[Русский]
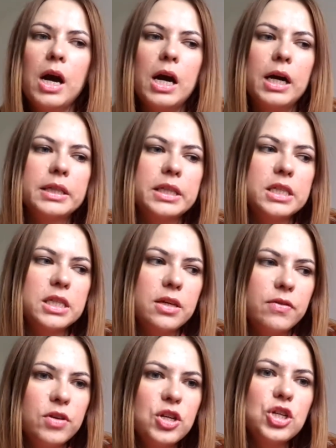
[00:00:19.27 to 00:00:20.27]
А, это
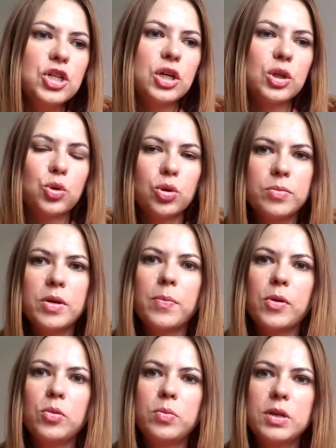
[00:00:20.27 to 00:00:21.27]
те вещи, которые мне
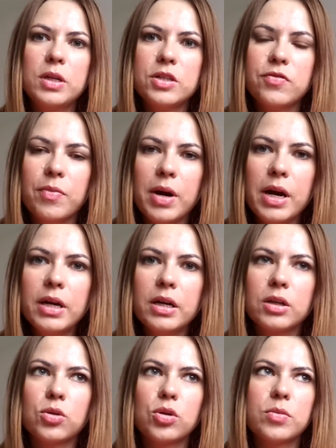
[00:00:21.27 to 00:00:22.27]
полюбились в мае,
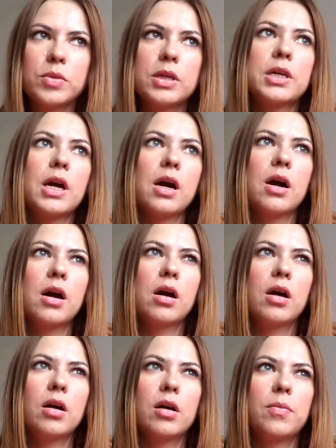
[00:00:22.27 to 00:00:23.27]
которыми
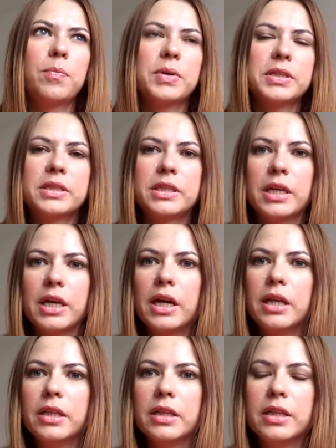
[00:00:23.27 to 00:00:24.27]
я
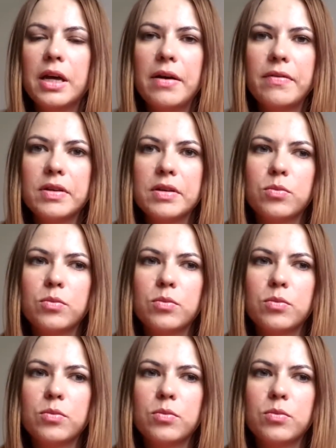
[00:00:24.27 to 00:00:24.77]
постоянно, да,